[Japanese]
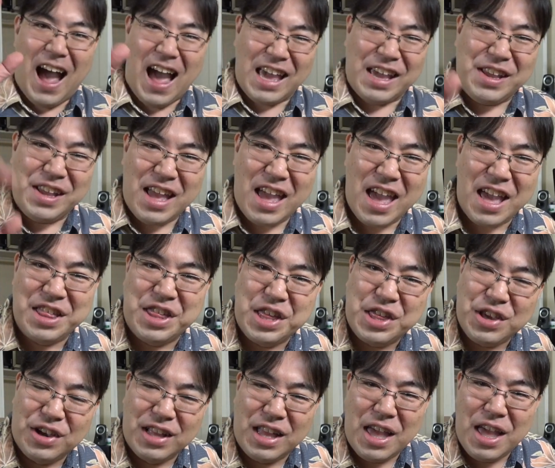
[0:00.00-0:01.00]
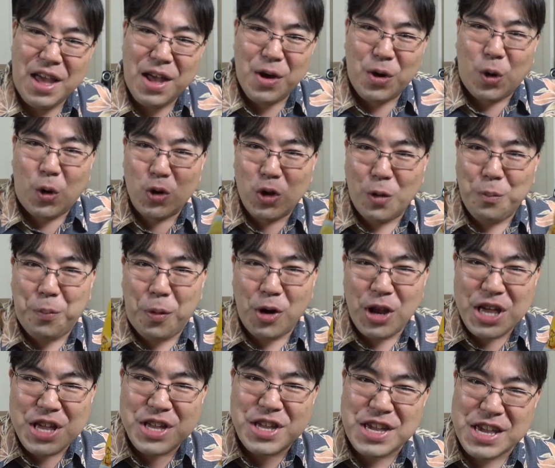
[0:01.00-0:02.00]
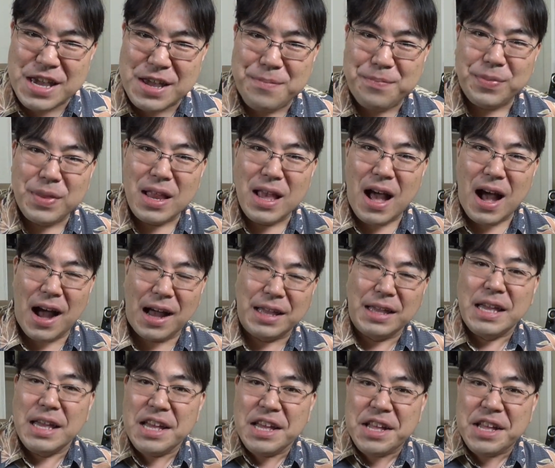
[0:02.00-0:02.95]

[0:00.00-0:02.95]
はい、えー、実はね、このポリンキー、はい、